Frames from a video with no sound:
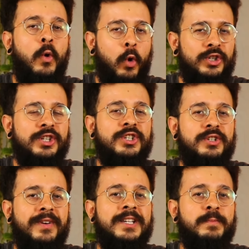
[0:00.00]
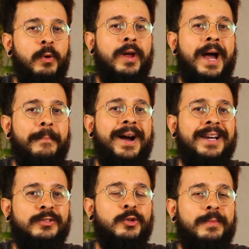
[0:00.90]
Hoje a gente vai explorar
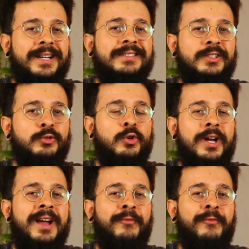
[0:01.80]
mais sobre essa história